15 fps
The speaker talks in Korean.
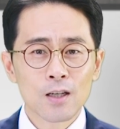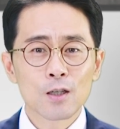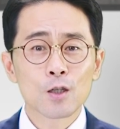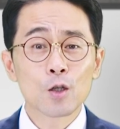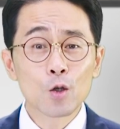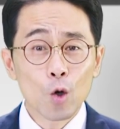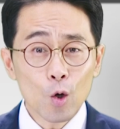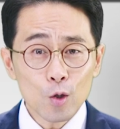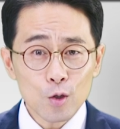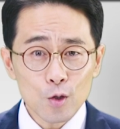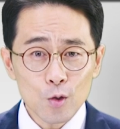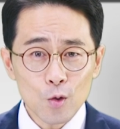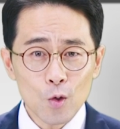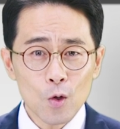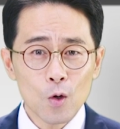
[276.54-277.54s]

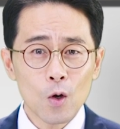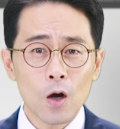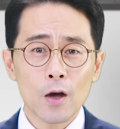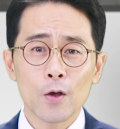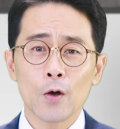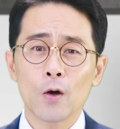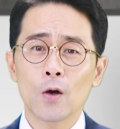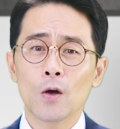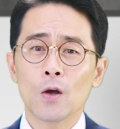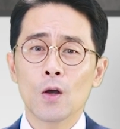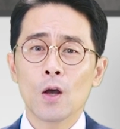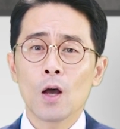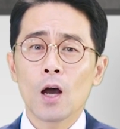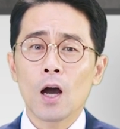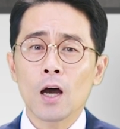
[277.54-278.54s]
그것으로 하여
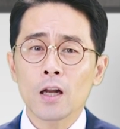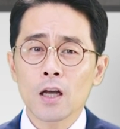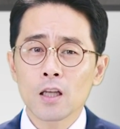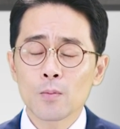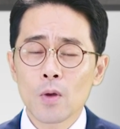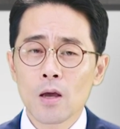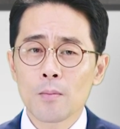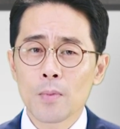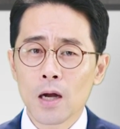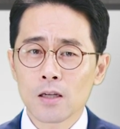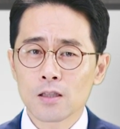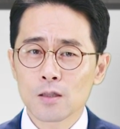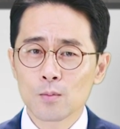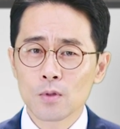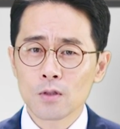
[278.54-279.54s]
하나님의
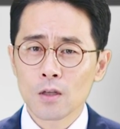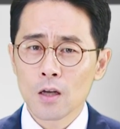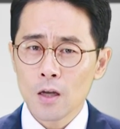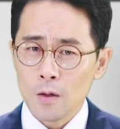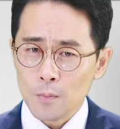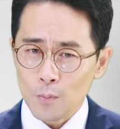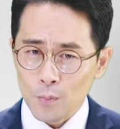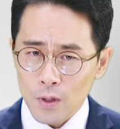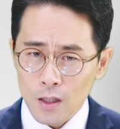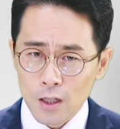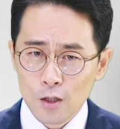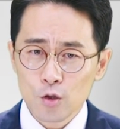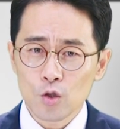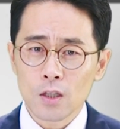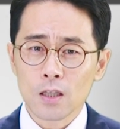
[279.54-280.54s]
말씀은
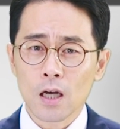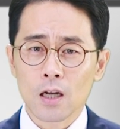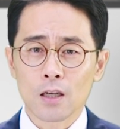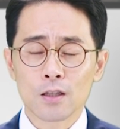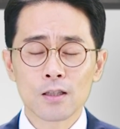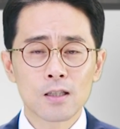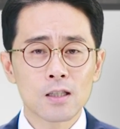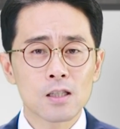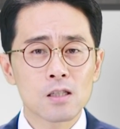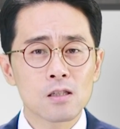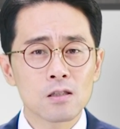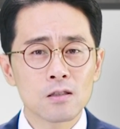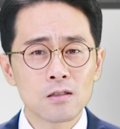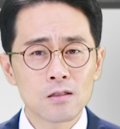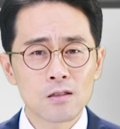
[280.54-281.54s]
믿을 수 있다라는 그
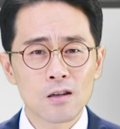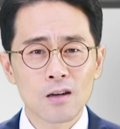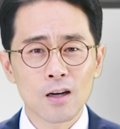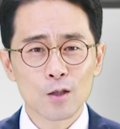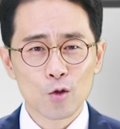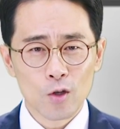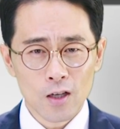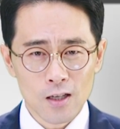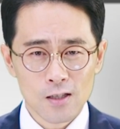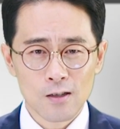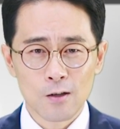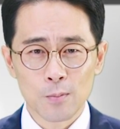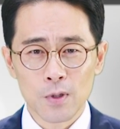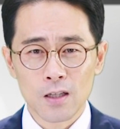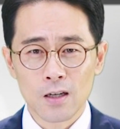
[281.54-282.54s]
증거가 되게 하신
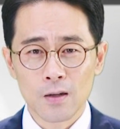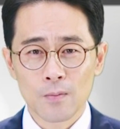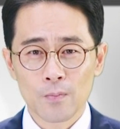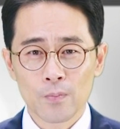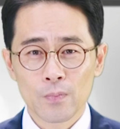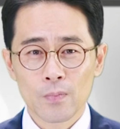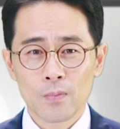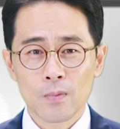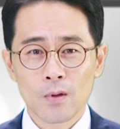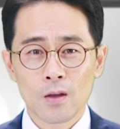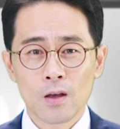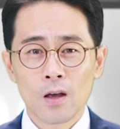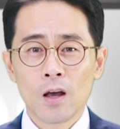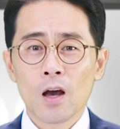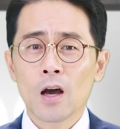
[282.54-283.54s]
겁니다.
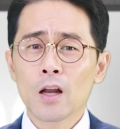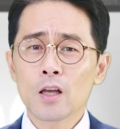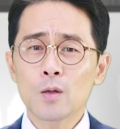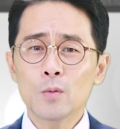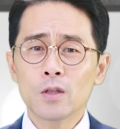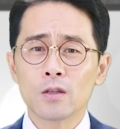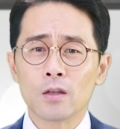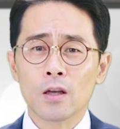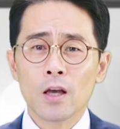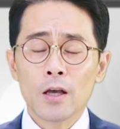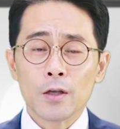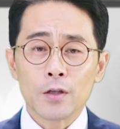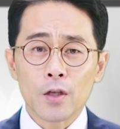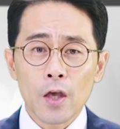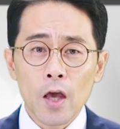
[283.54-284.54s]
하나님은
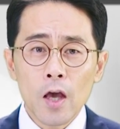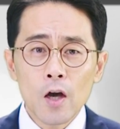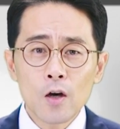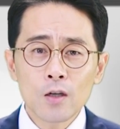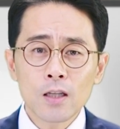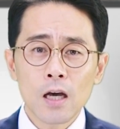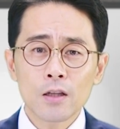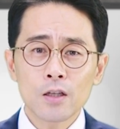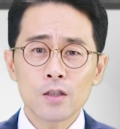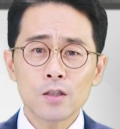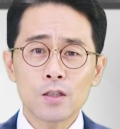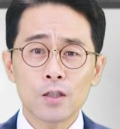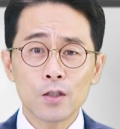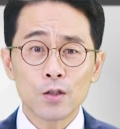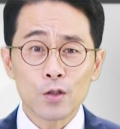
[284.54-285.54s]

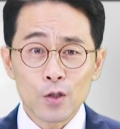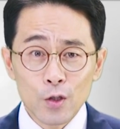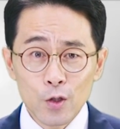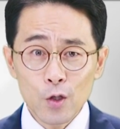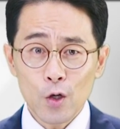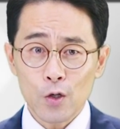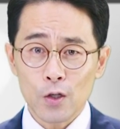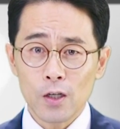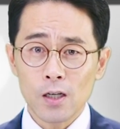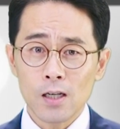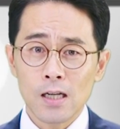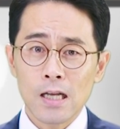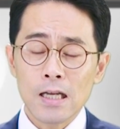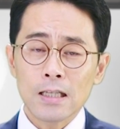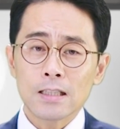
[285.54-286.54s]
예언하는 그 능력을
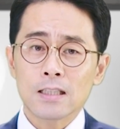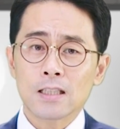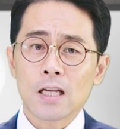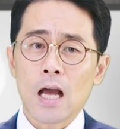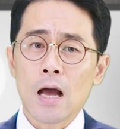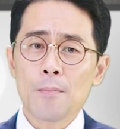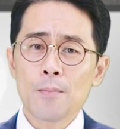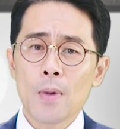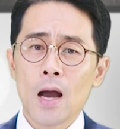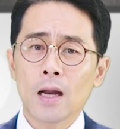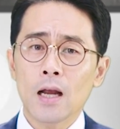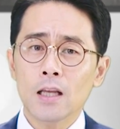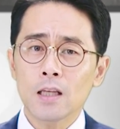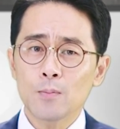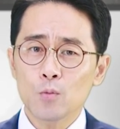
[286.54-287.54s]
참
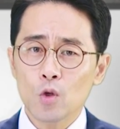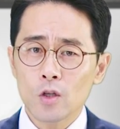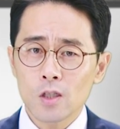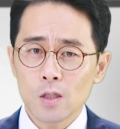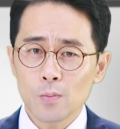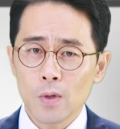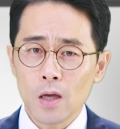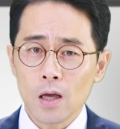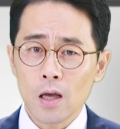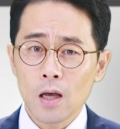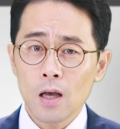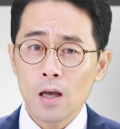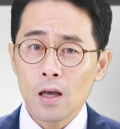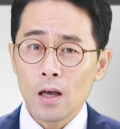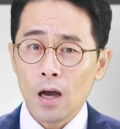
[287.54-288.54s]
하나님 되심의
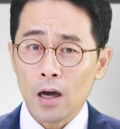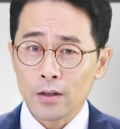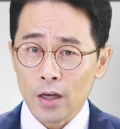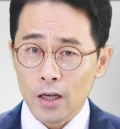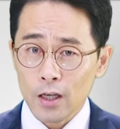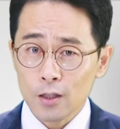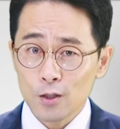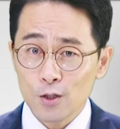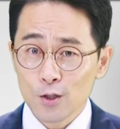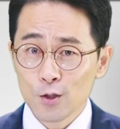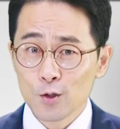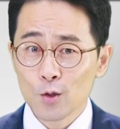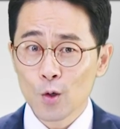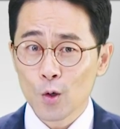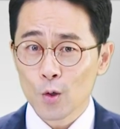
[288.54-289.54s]
하나의
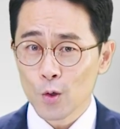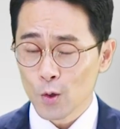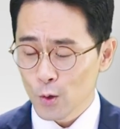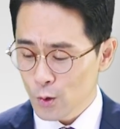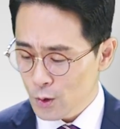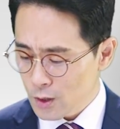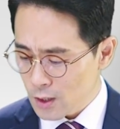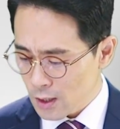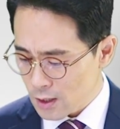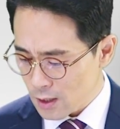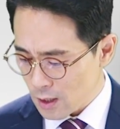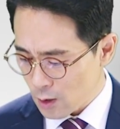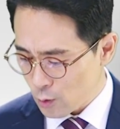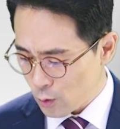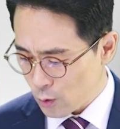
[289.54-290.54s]
증거로
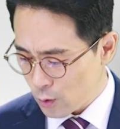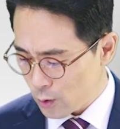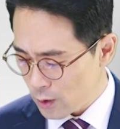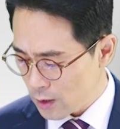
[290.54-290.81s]
제시하고